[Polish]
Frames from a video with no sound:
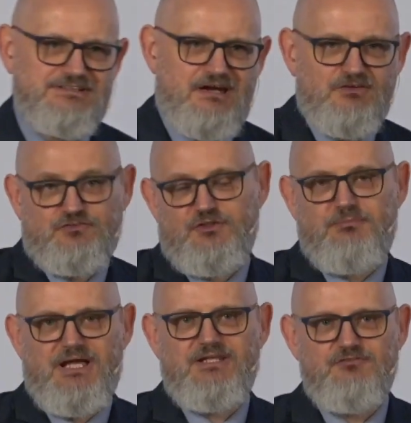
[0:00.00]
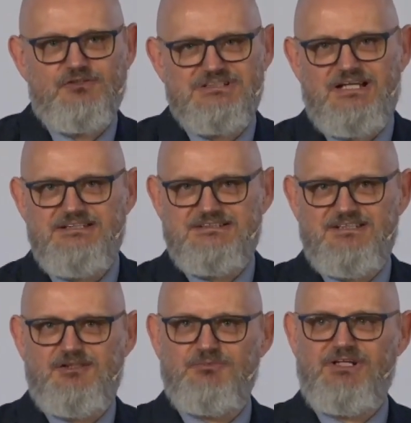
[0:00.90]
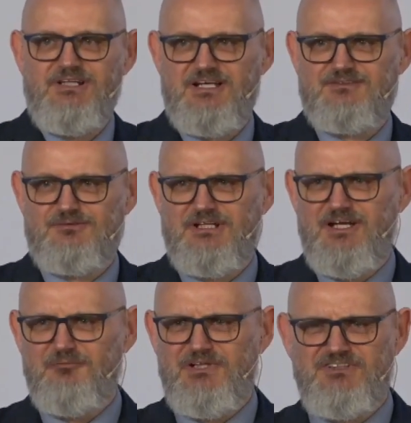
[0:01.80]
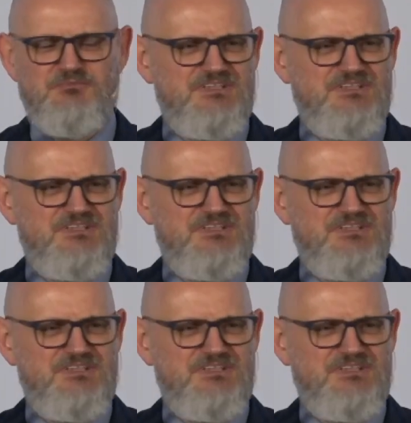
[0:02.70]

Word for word: całe swoje plany wiązali z tym, że Jezus będzie